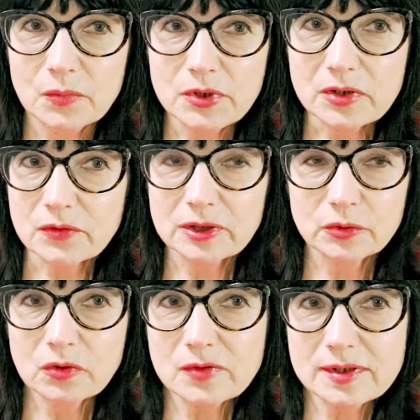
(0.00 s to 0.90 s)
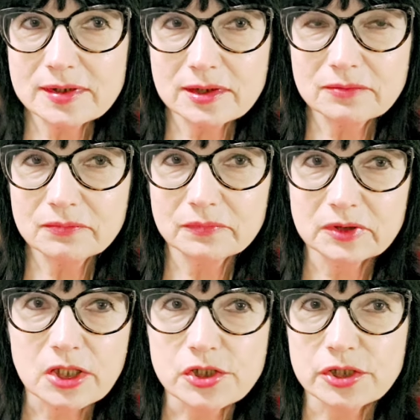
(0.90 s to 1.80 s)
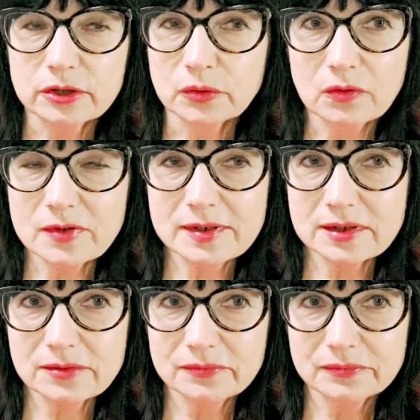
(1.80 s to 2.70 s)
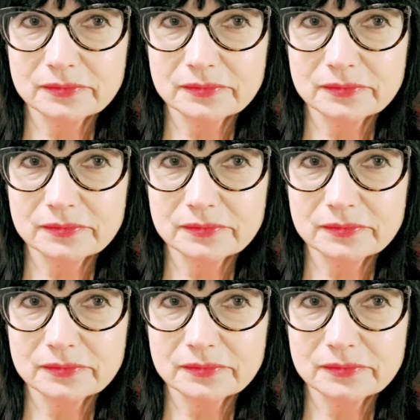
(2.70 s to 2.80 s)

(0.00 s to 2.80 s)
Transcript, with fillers: Первая новость, даже не новость,